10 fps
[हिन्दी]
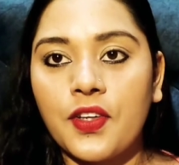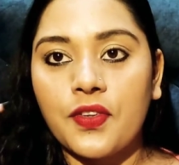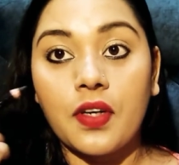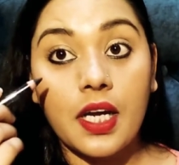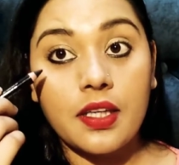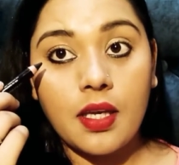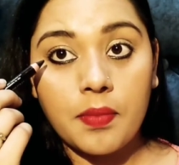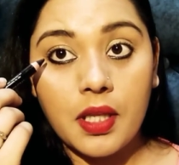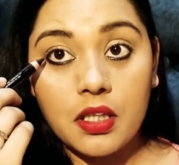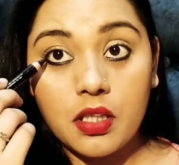सो so गैस आप
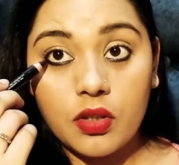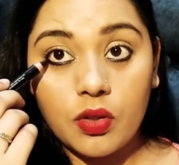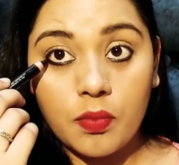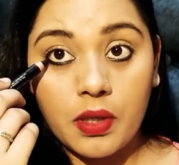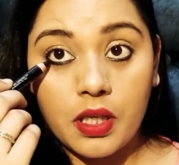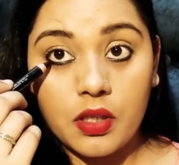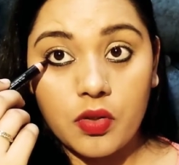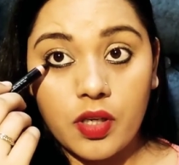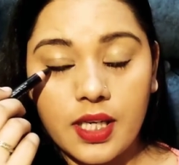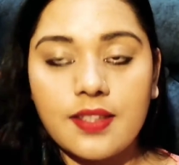देख सकते हो मैंने जो
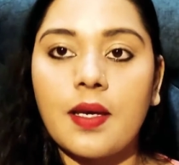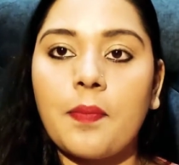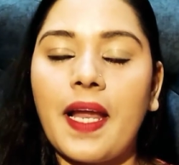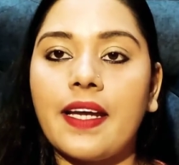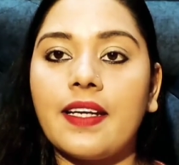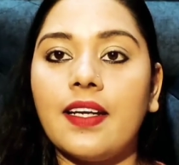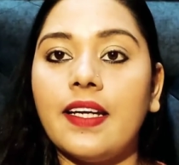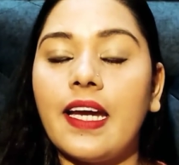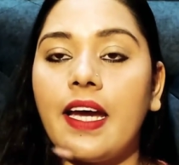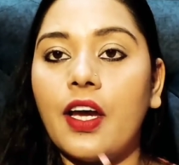है इसे अप्लाई कर
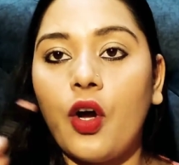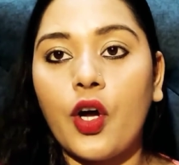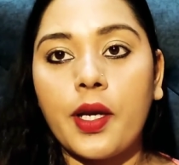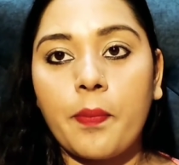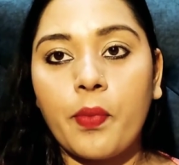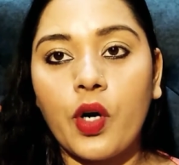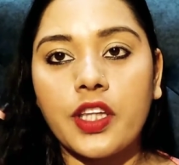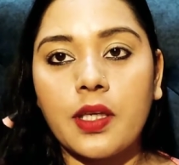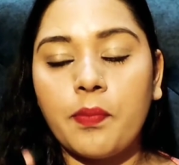लिया है और ये बहुत ही